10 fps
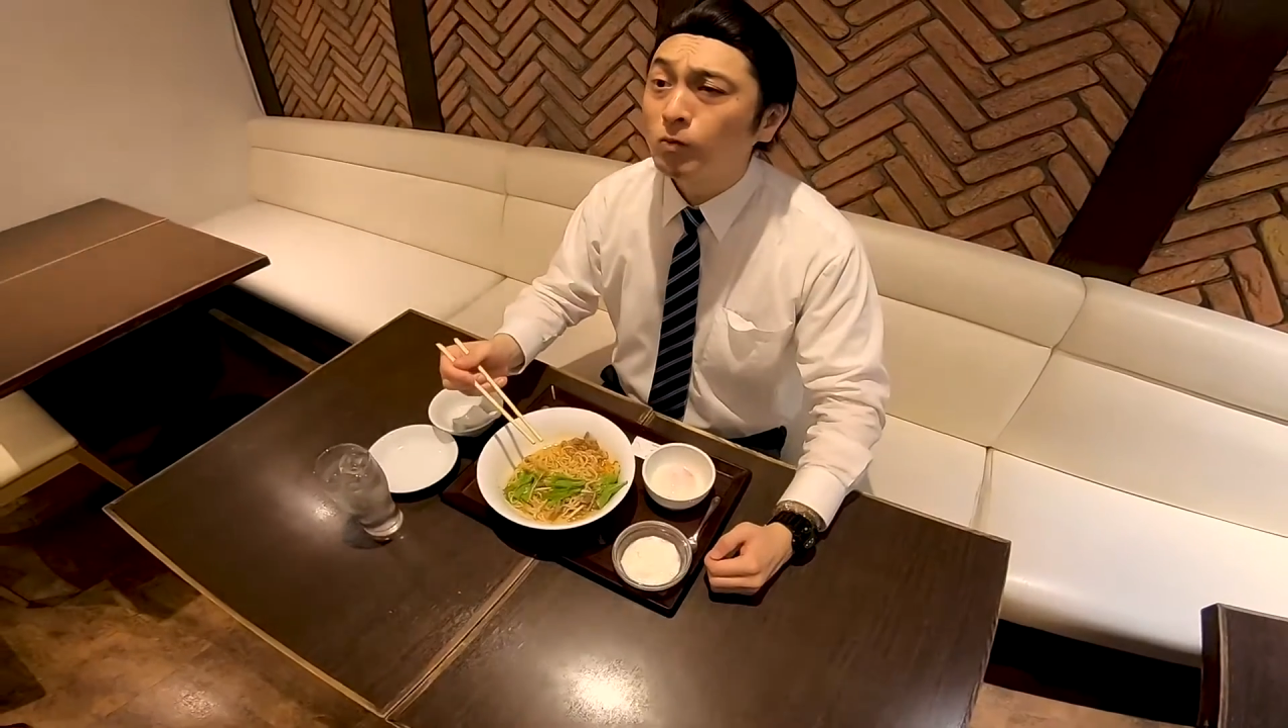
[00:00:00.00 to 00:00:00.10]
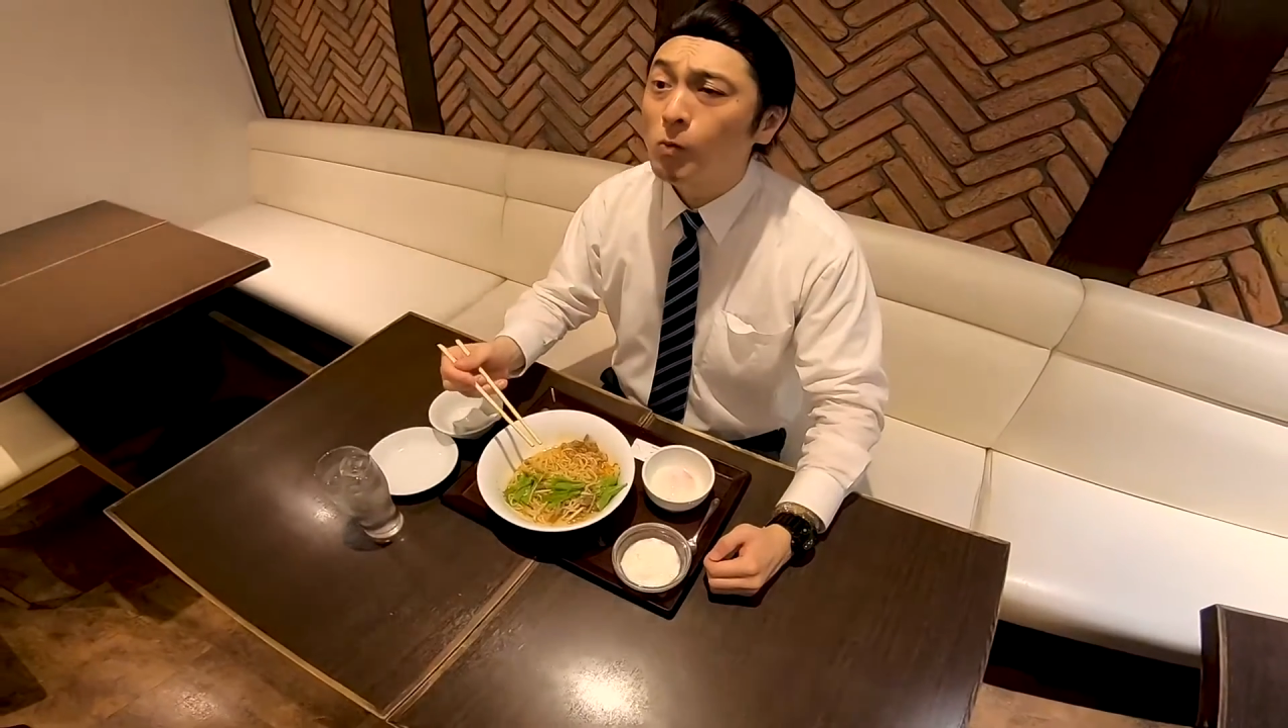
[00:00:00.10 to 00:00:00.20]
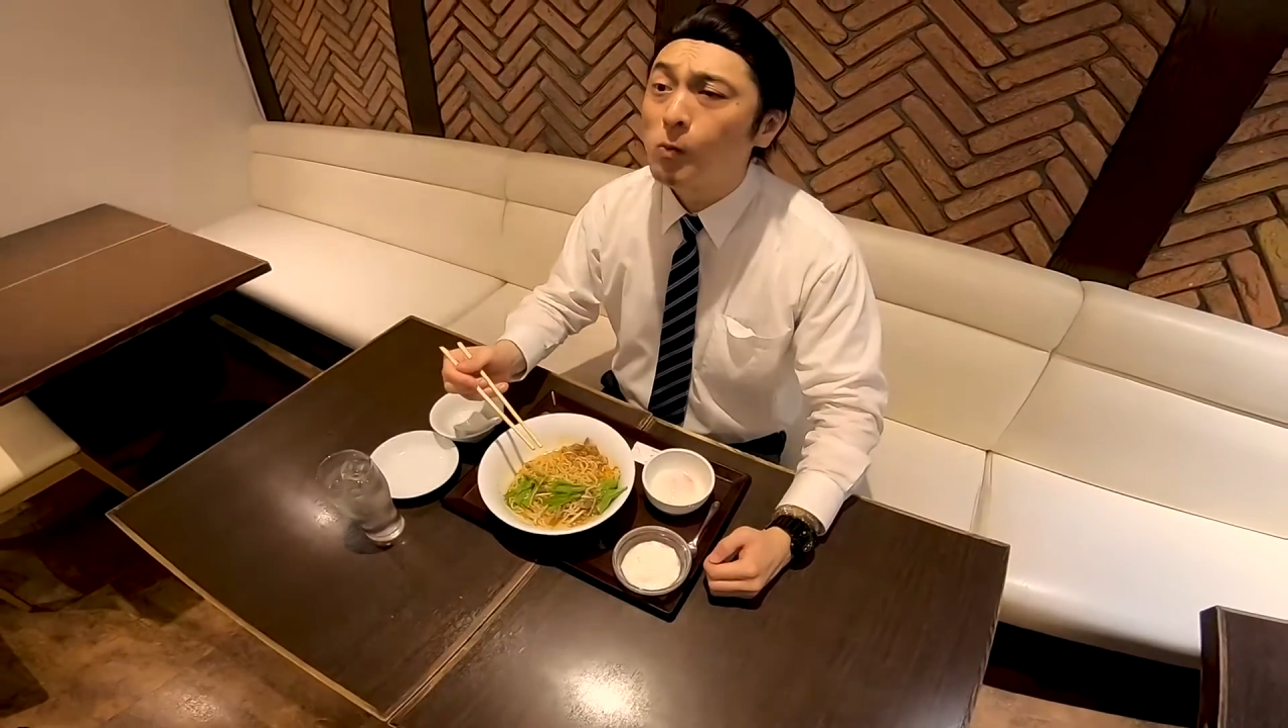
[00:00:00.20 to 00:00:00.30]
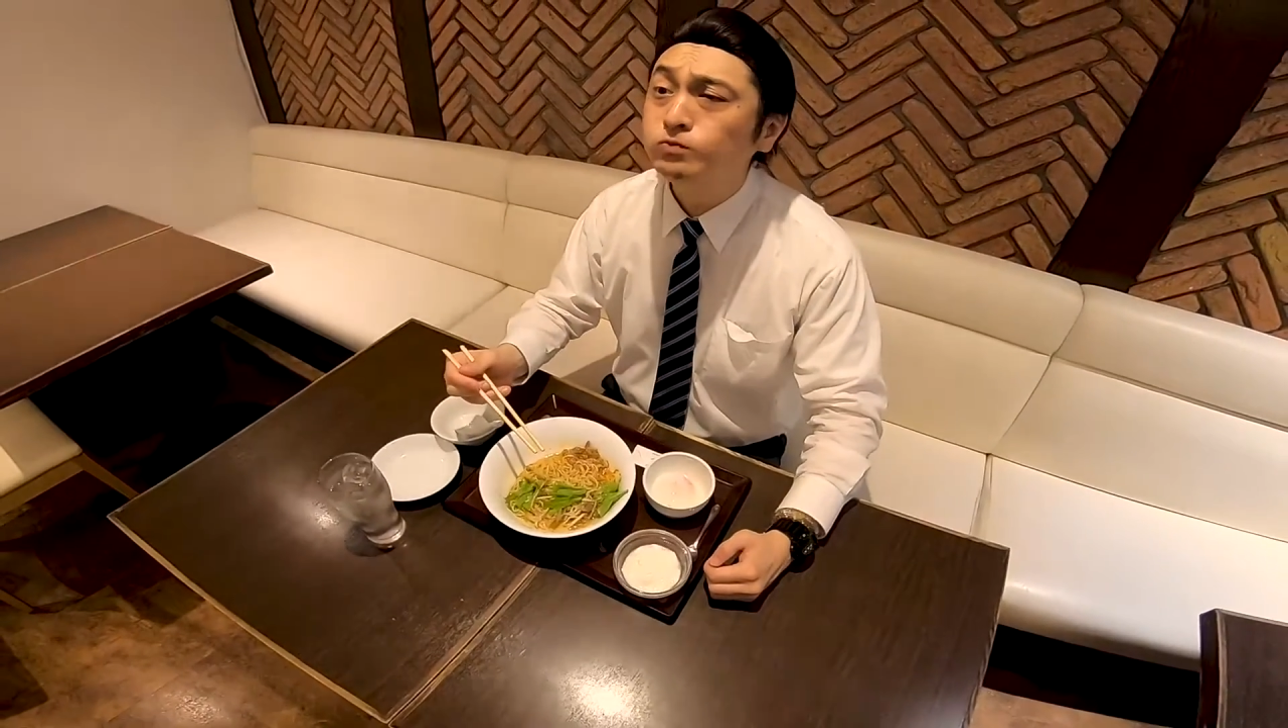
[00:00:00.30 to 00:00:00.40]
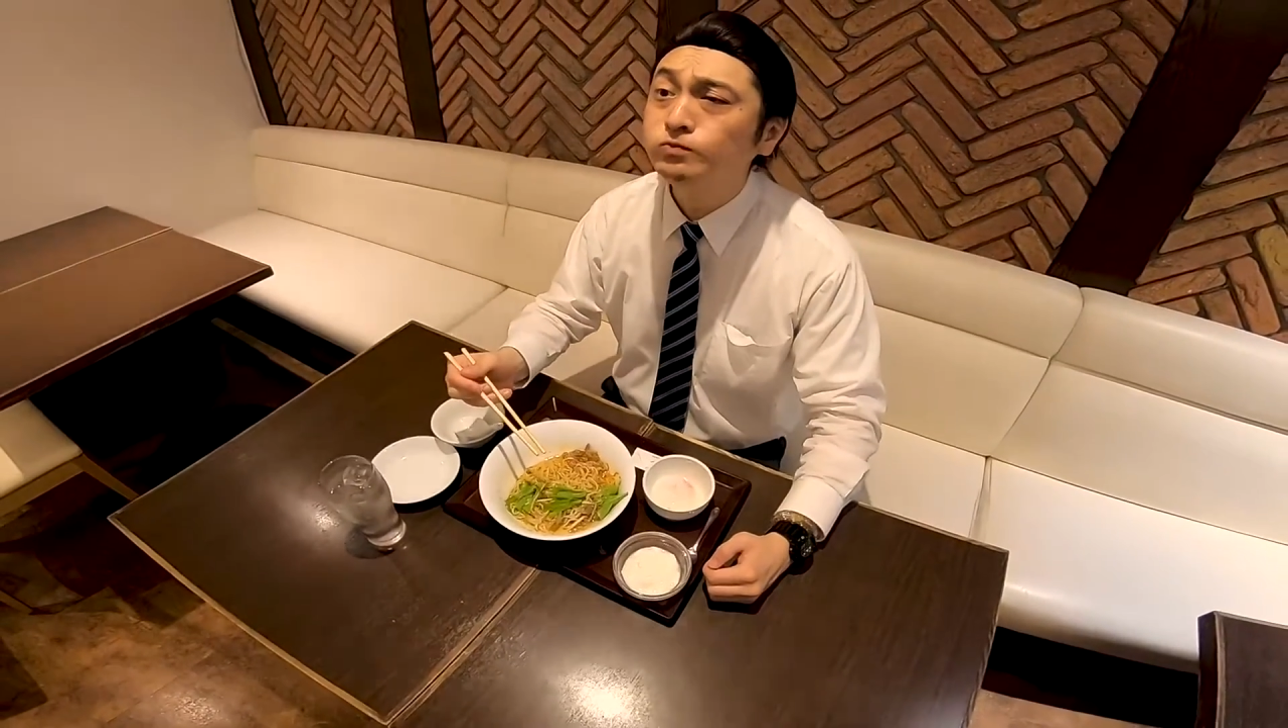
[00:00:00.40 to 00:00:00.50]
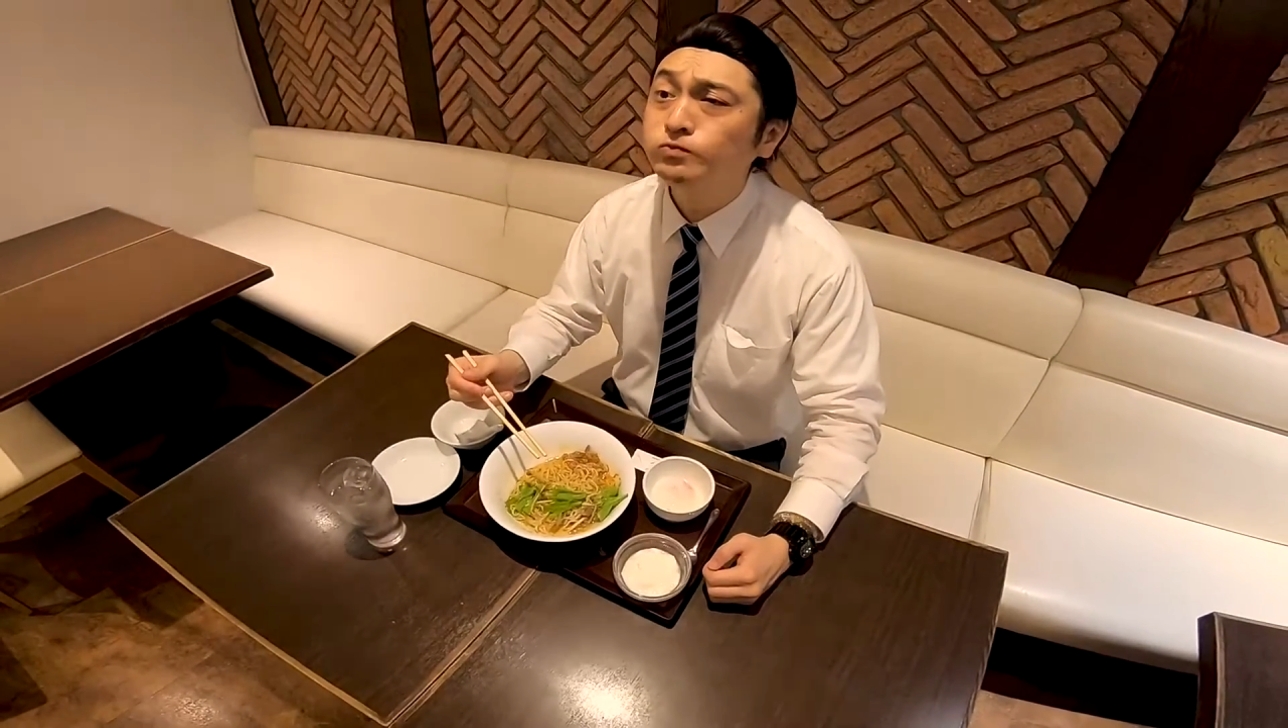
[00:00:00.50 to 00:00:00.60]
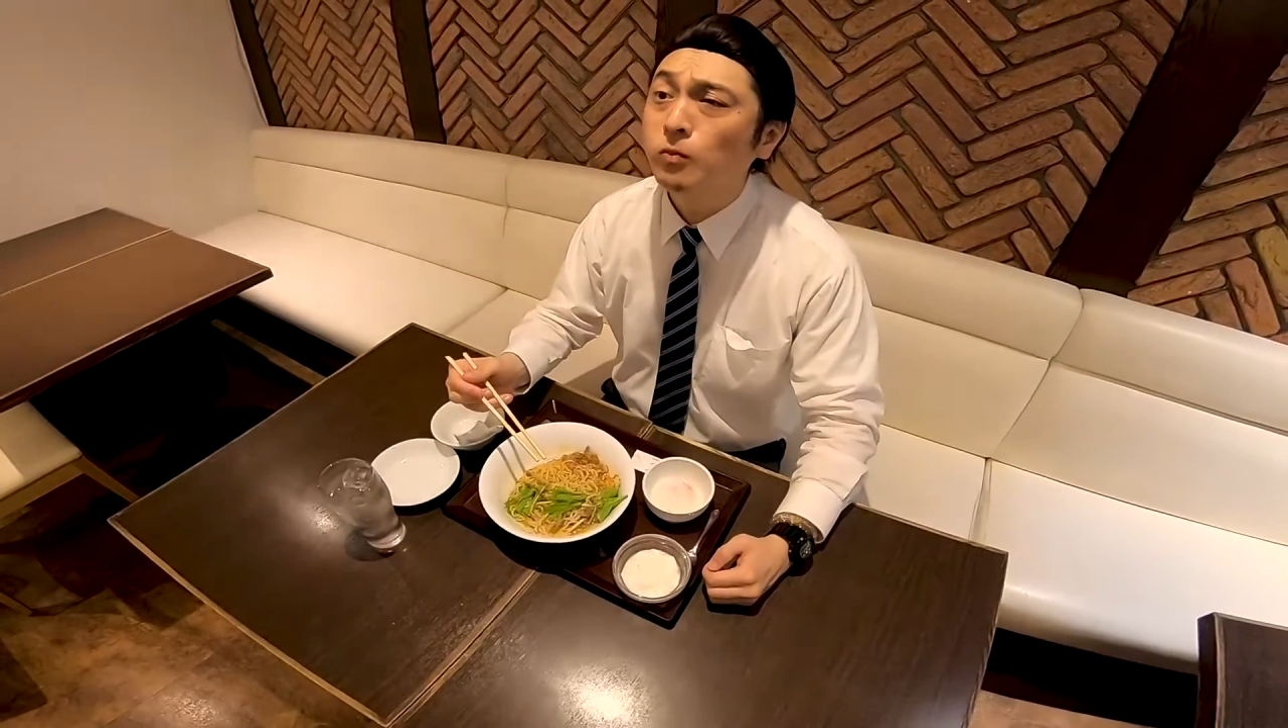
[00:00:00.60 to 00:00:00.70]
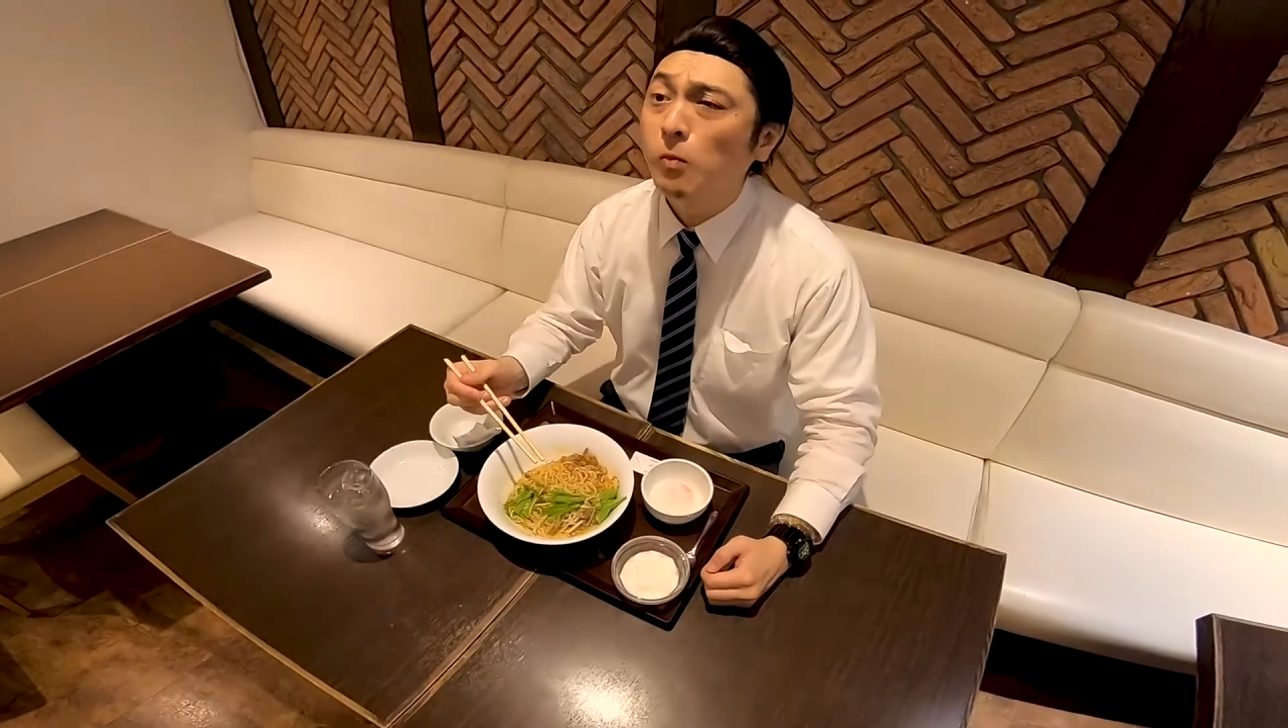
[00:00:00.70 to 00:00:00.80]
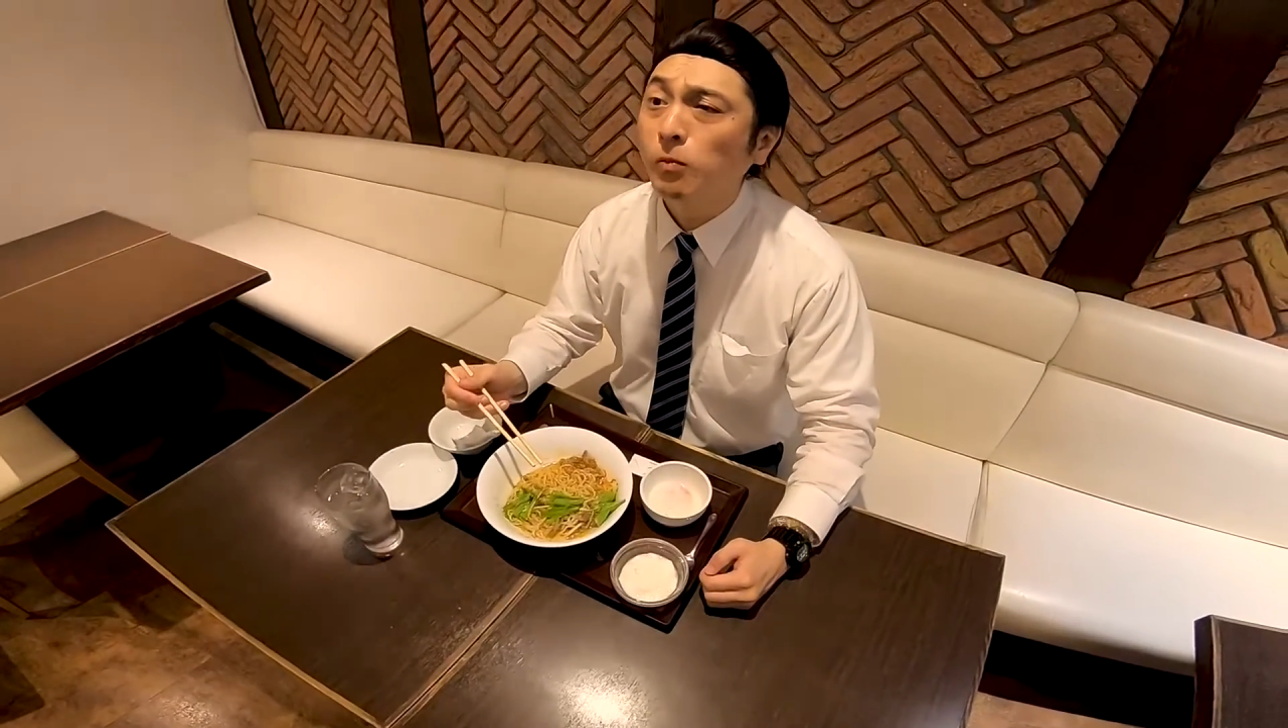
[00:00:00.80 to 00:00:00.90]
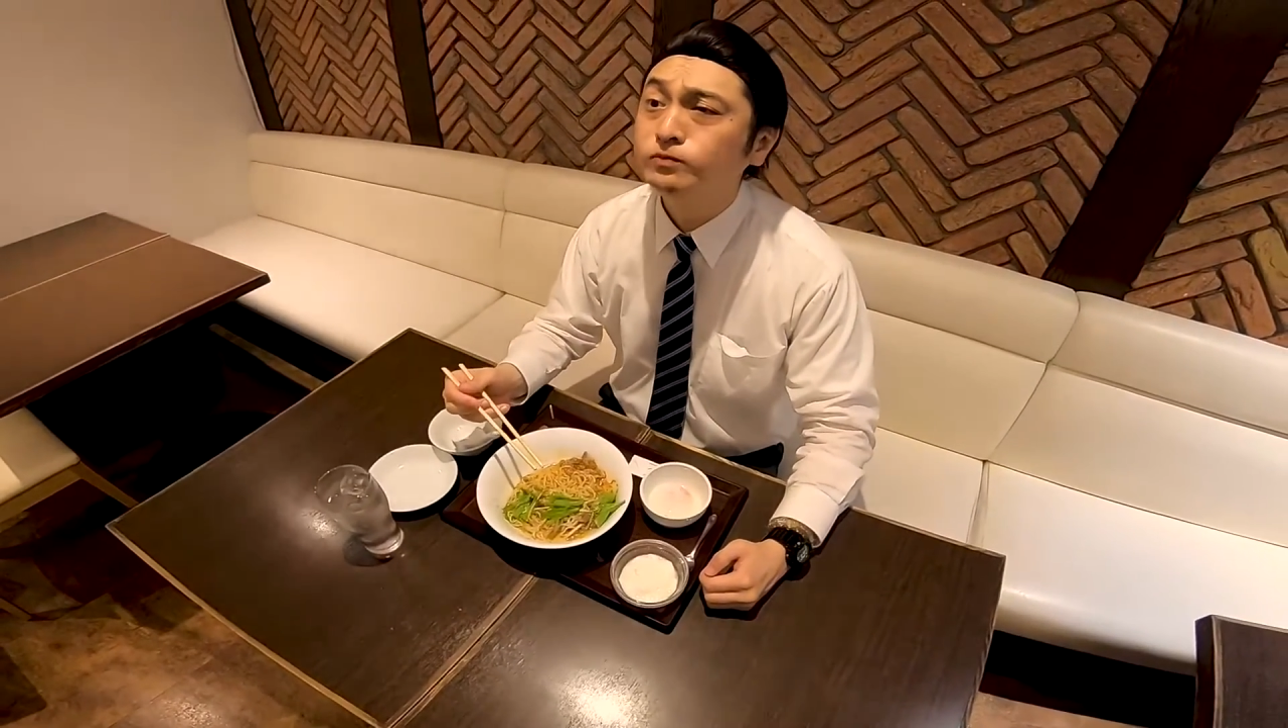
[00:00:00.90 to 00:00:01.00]
い
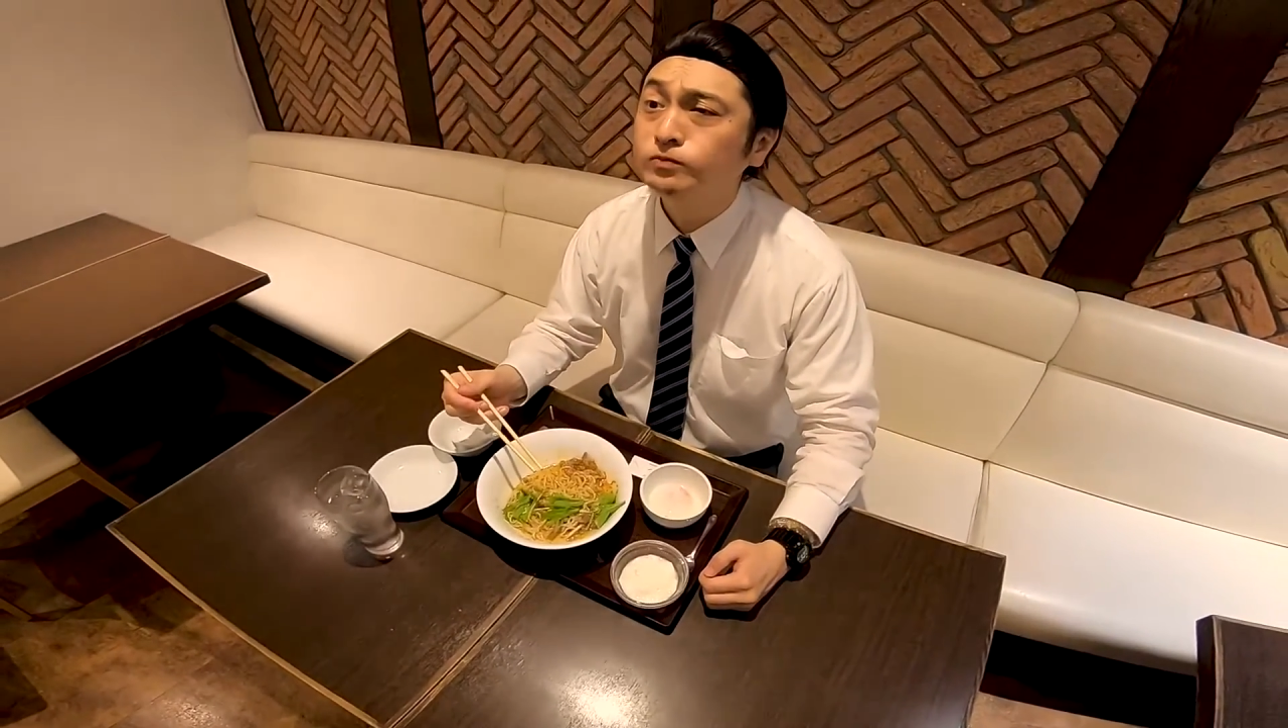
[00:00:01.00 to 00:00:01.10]
やー